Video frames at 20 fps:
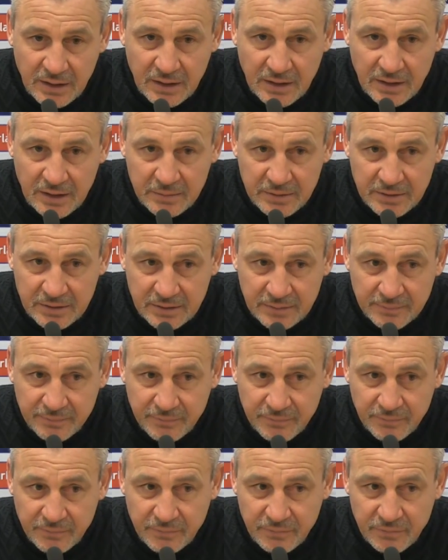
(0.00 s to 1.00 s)
Aber
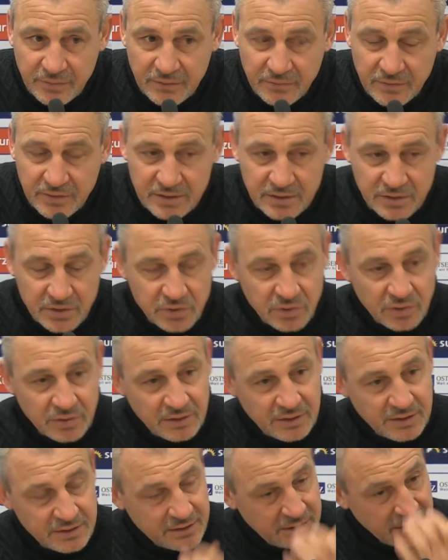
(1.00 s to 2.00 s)
ähm, wir wissen
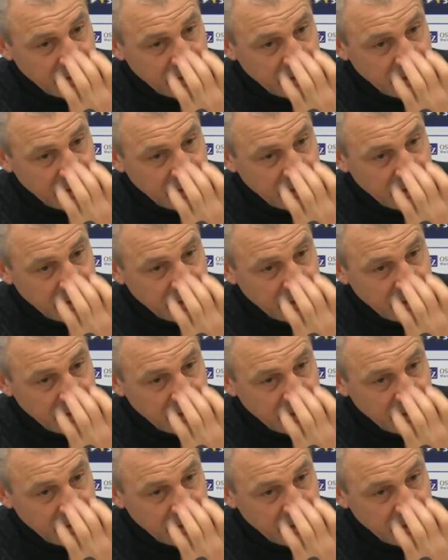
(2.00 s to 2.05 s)
schon das